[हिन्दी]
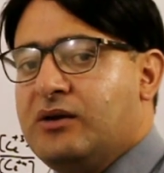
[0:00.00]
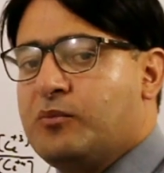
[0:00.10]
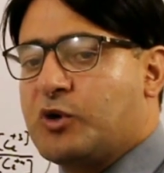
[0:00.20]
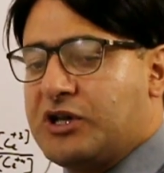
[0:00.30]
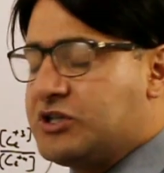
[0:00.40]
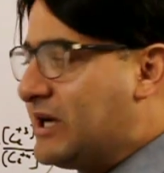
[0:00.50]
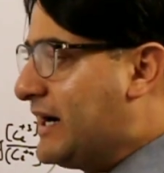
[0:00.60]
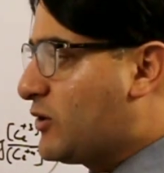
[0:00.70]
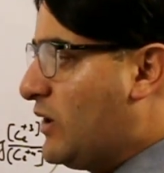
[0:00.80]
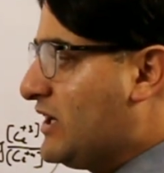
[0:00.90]
Potential at
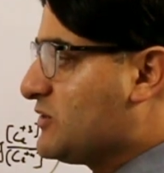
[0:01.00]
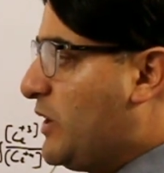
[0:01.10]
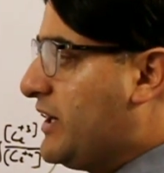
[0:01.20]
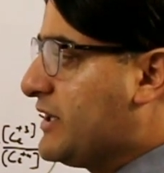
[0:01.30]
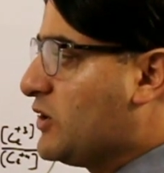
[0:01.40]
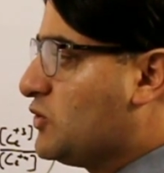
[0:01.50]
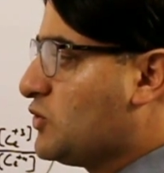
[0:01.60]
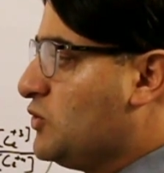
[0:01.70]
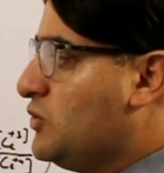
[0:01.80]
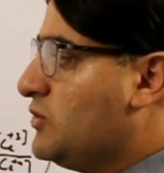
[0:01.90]
equinus point equal
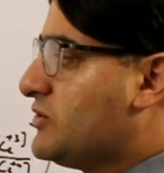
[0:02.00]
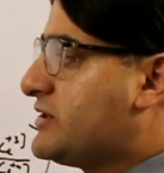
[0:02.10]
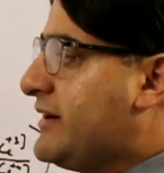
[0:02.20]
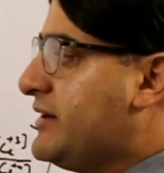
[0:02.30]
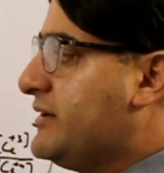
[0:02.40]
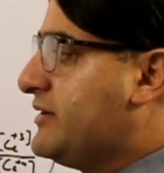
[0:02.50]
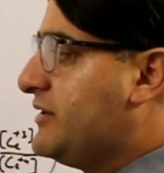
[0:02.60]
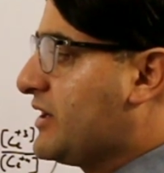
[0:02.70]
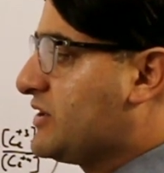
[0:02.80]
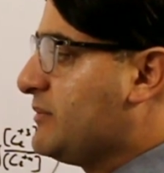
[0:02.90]
to standard
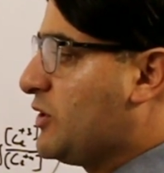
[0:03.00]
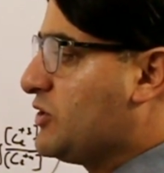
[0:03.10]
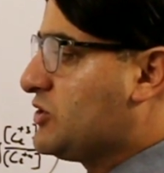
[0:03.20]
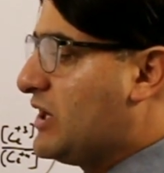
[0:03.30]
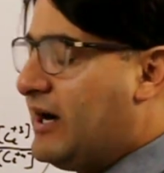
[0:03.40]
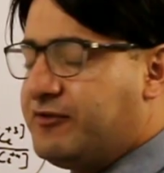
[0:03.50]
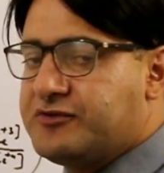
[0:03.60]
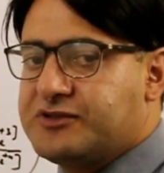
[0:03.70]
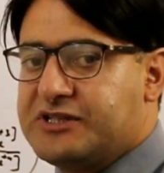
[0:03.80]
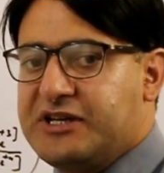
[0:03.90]
reduction potential of
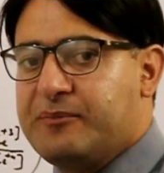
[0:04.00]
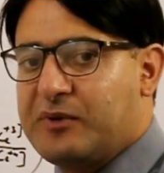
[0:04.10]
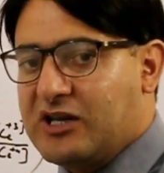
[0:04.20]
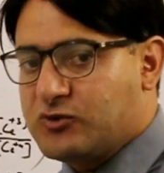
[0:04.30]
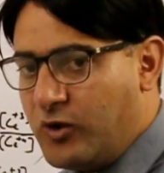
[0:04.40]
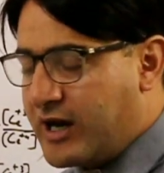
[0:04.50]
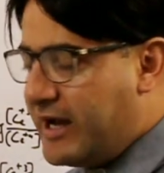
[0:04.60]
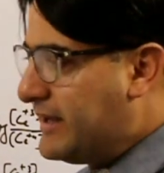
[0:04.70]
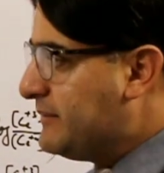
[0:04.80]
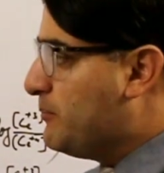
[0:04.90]
cerium plus 4
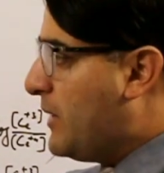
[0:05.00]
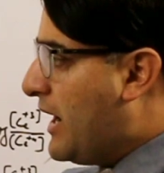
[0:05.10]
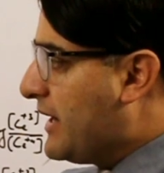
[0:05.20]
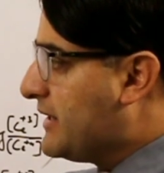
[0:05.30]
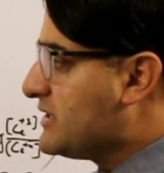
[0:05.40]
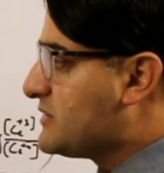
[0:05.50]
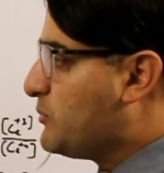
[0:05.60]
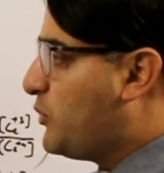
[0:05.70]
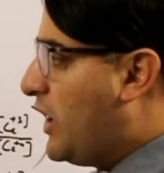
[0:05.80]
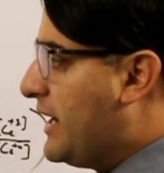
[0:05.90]
ion minus
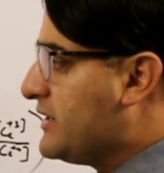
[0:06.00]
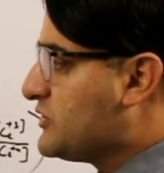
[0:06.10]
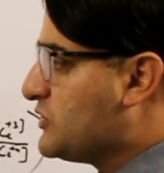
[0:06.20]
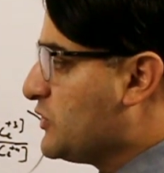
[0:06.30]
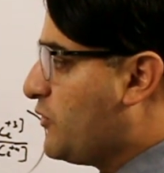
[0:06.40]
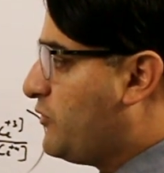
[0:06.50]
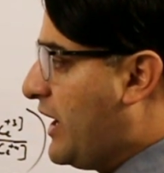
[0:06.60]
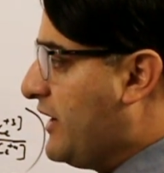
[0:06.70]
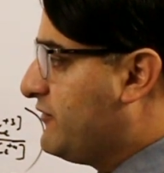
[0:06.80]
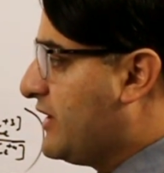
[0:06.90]

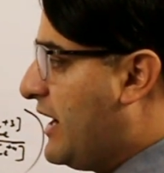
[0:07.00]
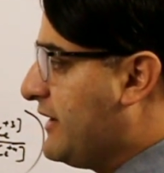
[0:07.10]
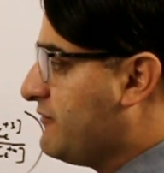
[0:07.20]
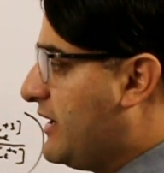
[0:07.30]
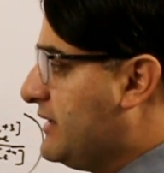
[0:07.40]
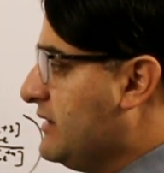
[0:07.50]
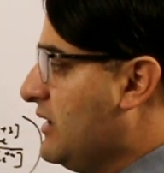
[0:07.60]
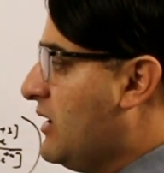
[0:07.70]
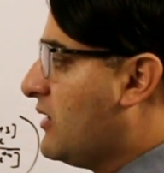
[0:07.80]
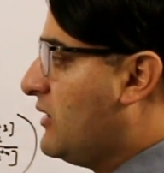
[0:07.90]
0.0591
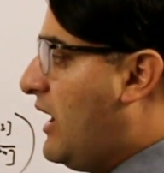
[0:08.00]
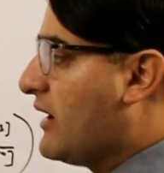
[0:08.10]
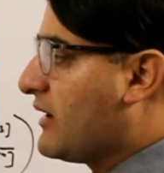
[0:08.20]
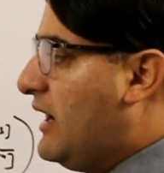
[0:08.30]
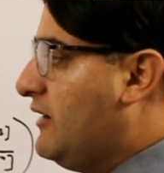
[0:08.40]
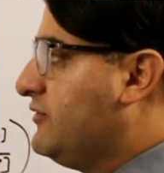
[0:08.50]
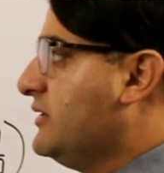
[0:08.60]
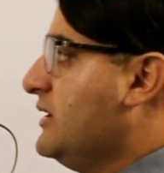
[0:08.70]
log of